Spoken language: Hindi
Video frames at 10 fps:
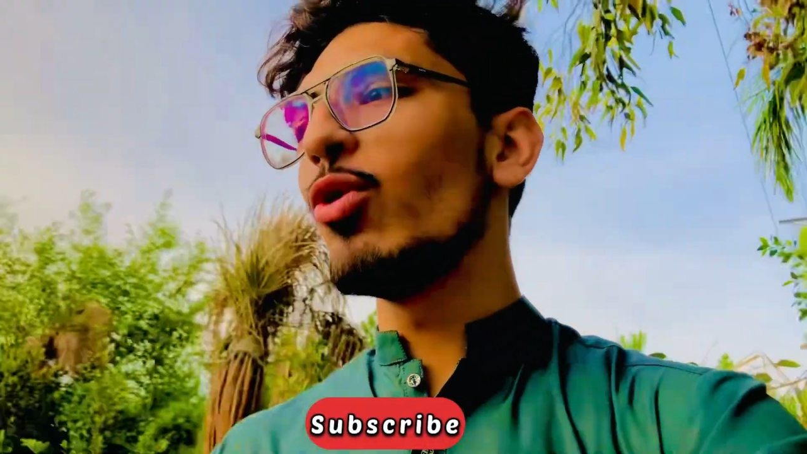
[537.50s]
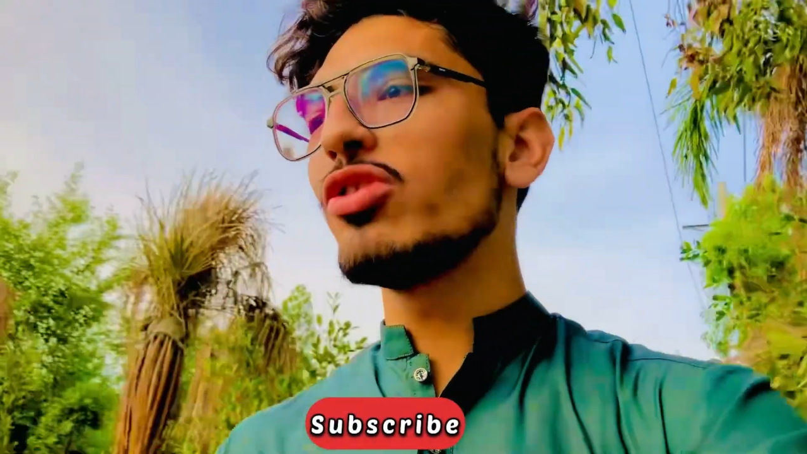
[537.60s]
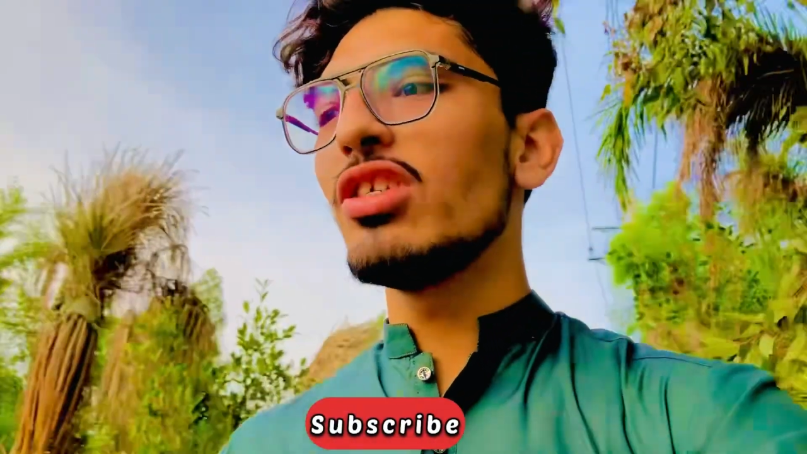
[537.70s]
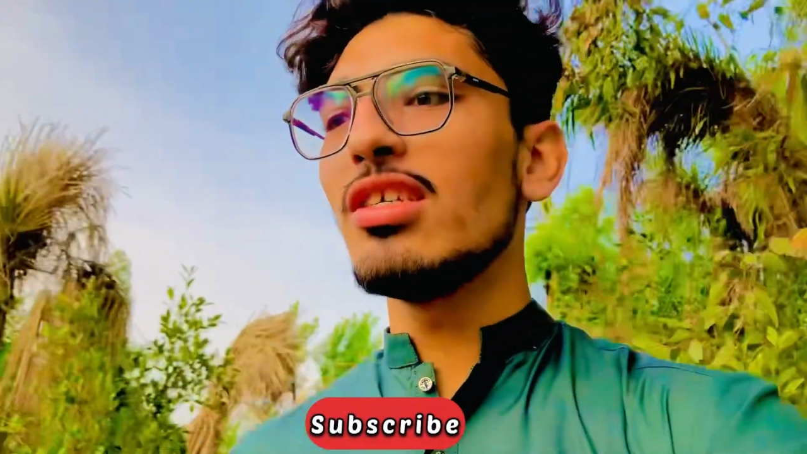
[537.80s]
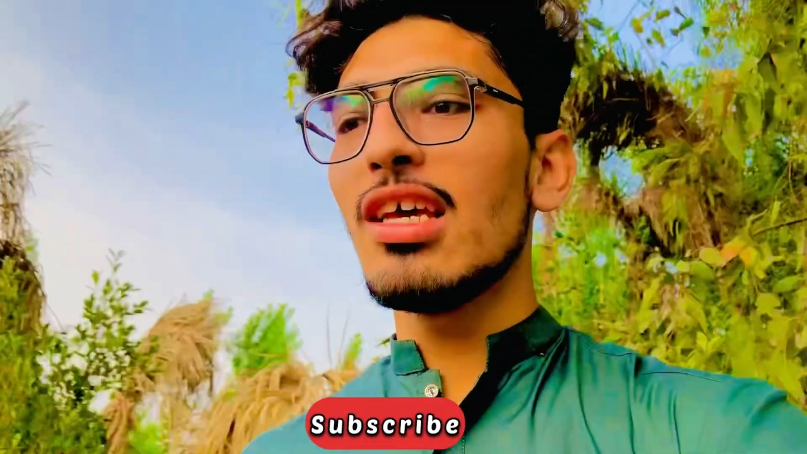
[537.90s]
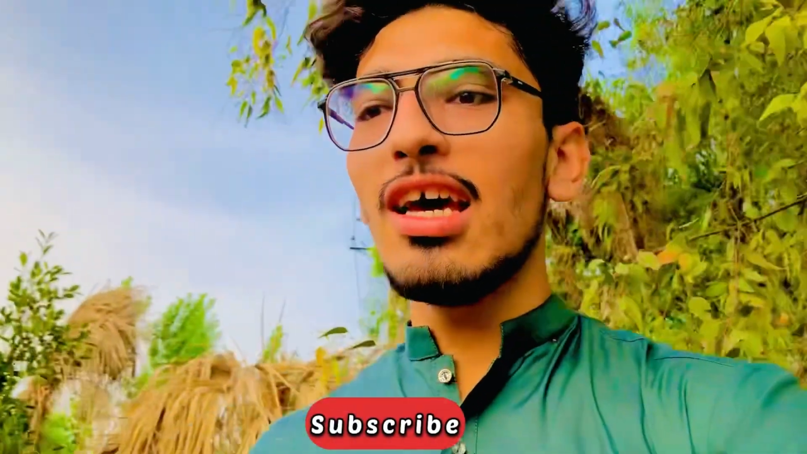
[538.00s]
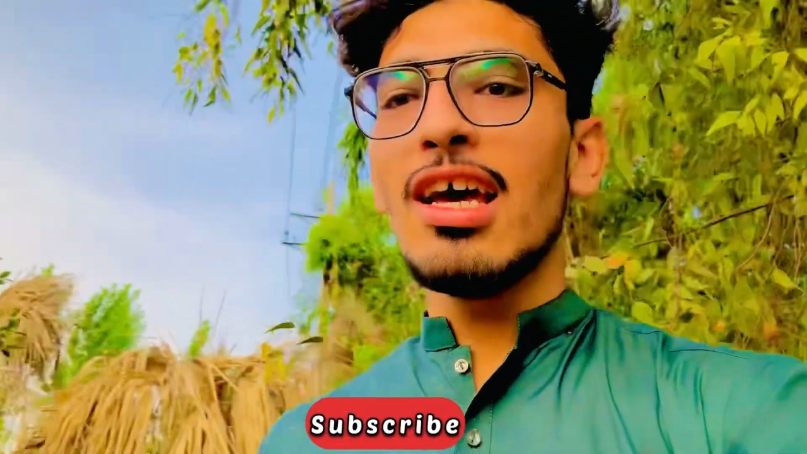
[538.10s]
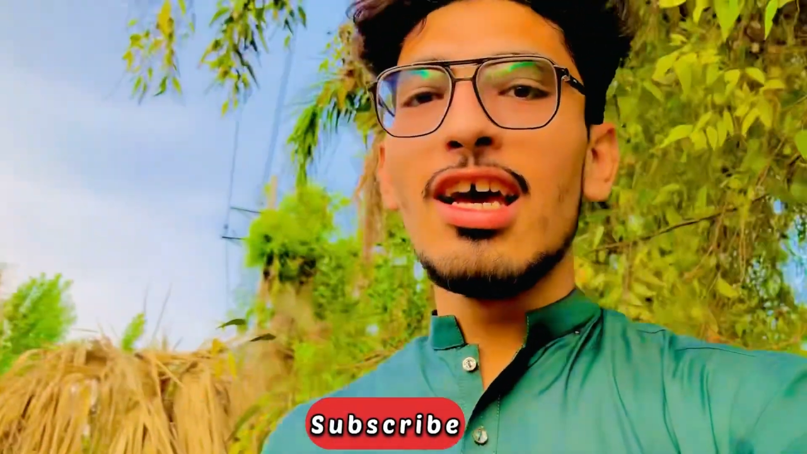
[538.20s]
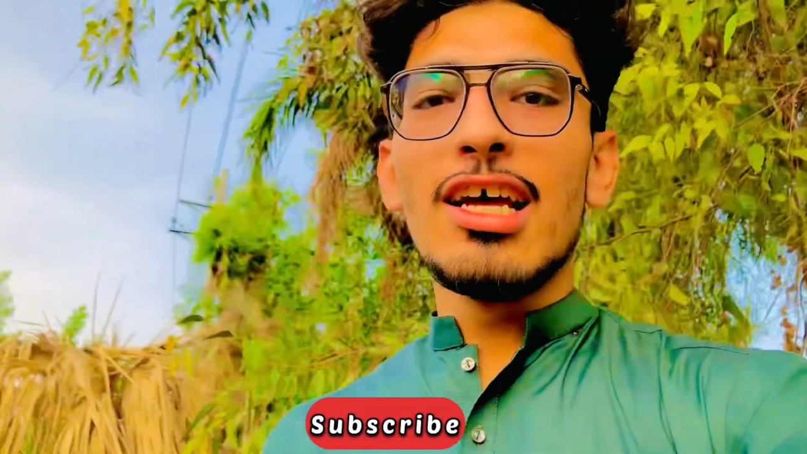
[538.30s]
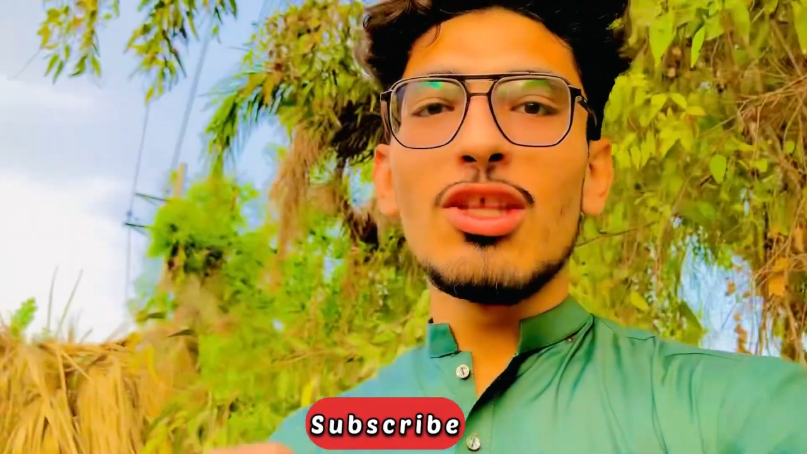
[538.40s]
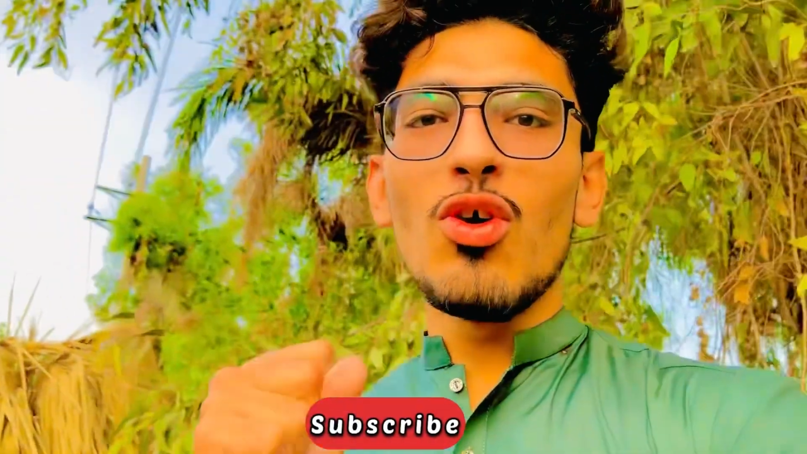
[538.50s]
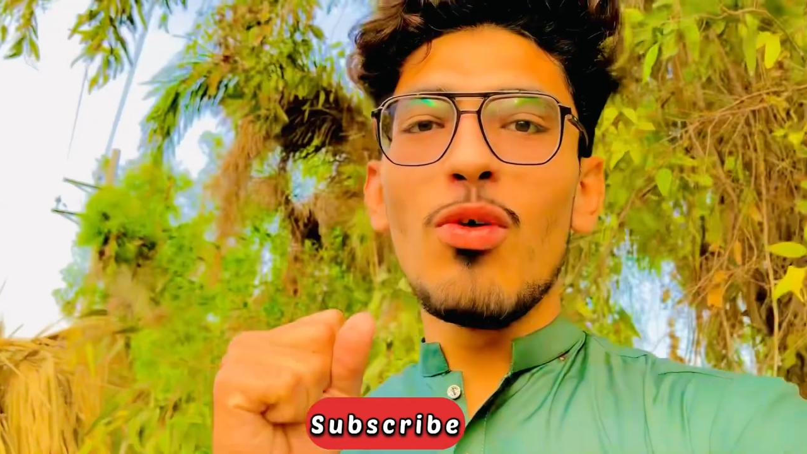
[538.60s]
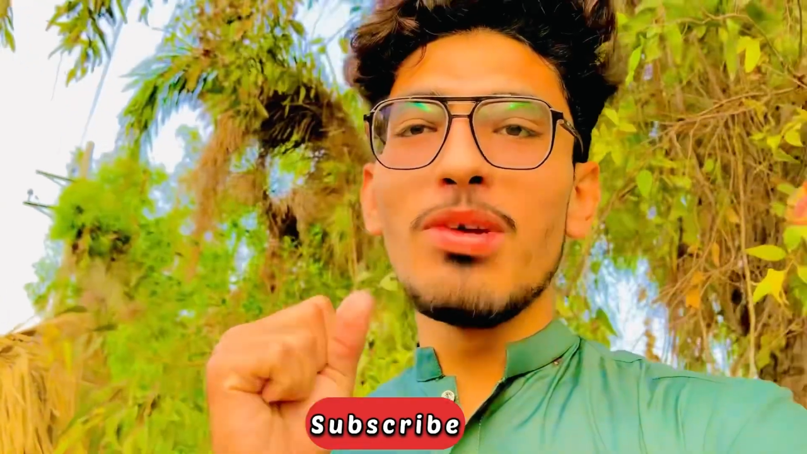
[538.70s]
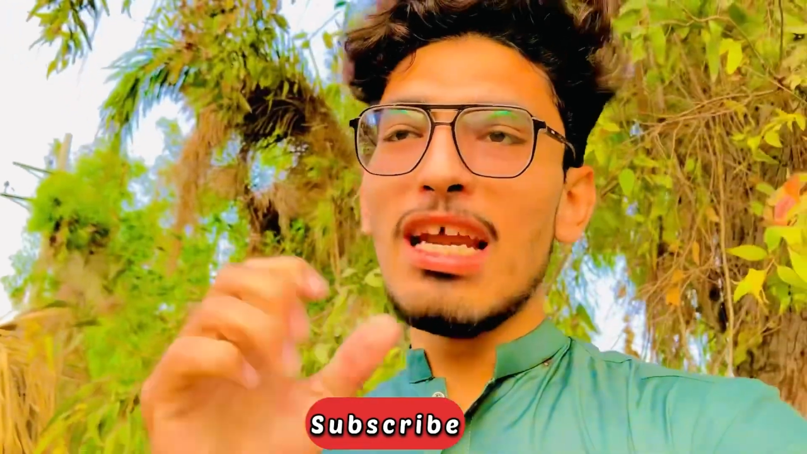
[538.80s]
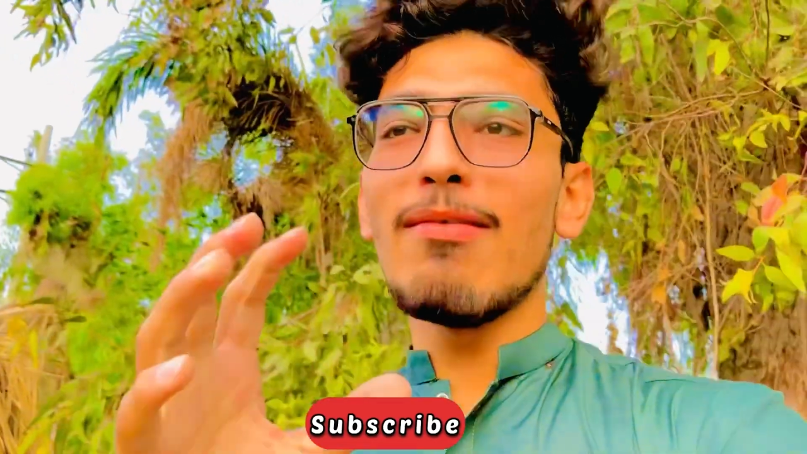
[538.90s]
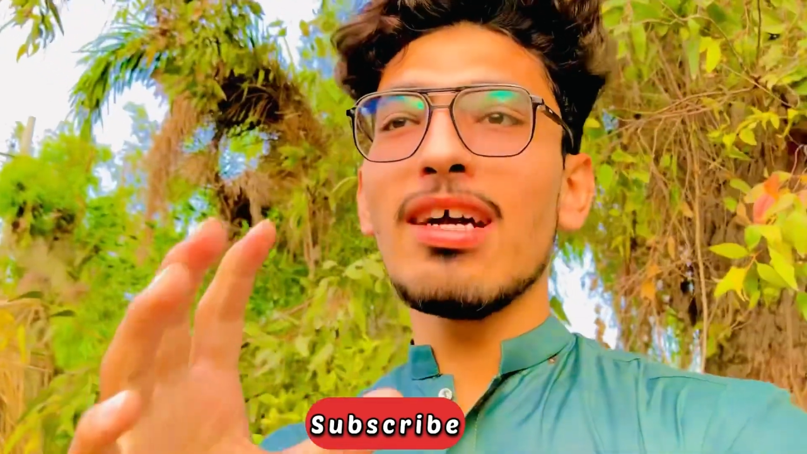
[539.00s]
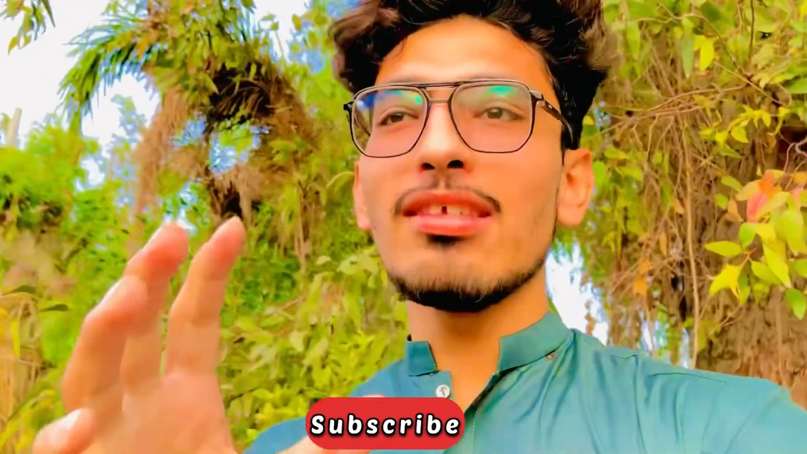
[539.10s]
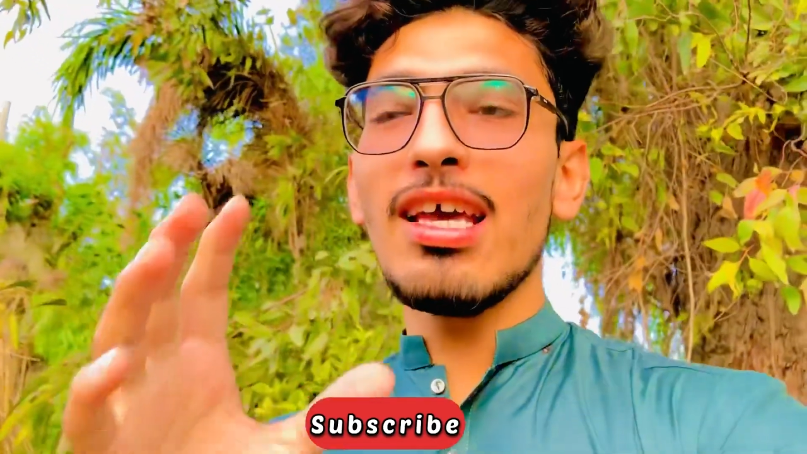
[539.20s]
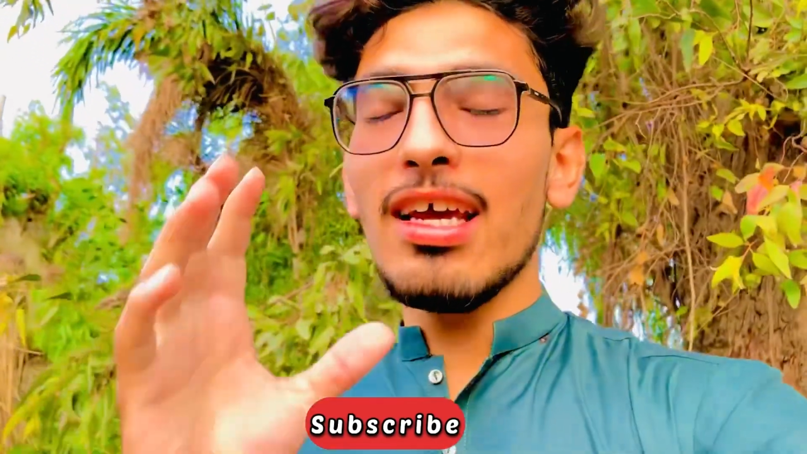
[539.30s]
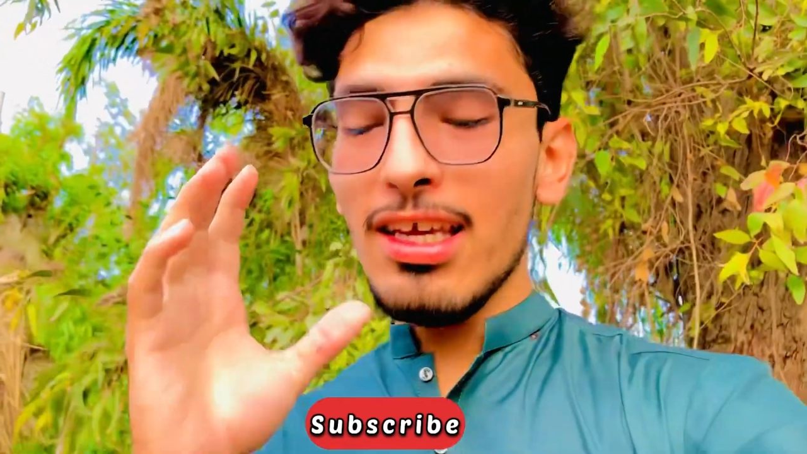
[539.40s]
वो चीज़ है तो बिना
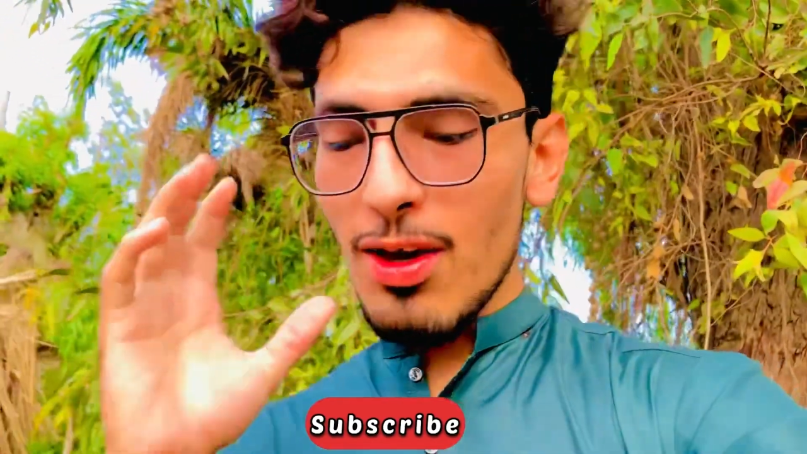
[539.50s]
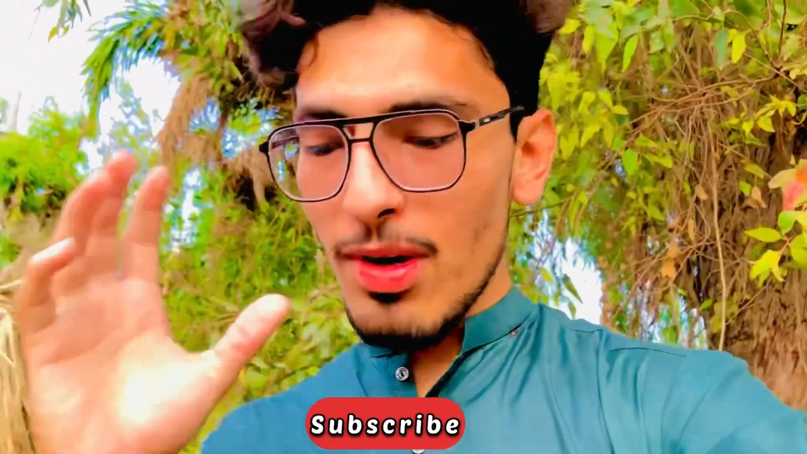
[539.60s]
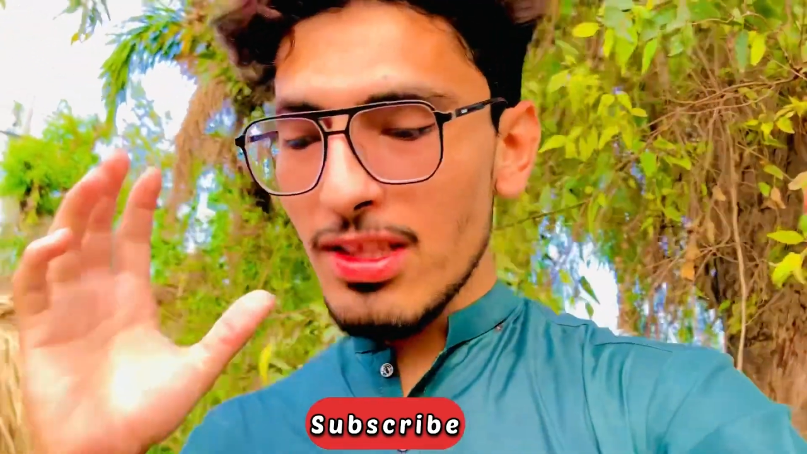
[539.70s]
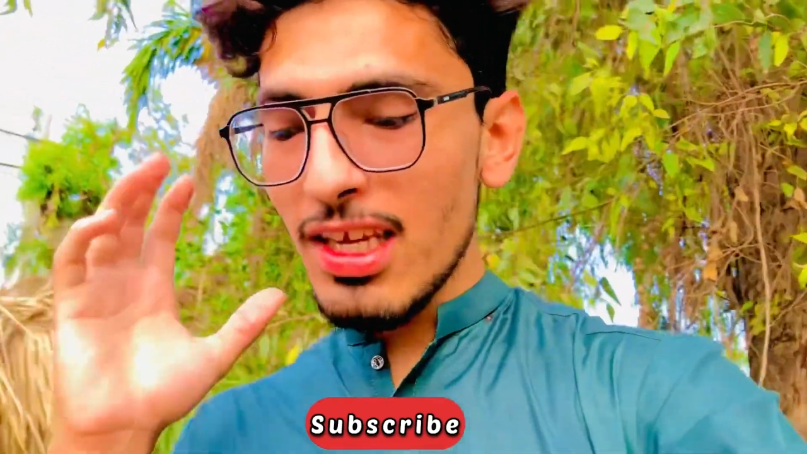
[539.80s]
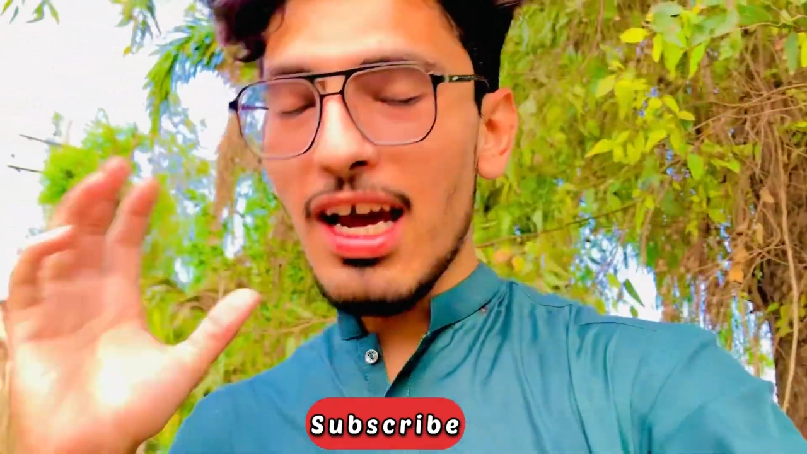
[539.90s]
वक्त आया कि ये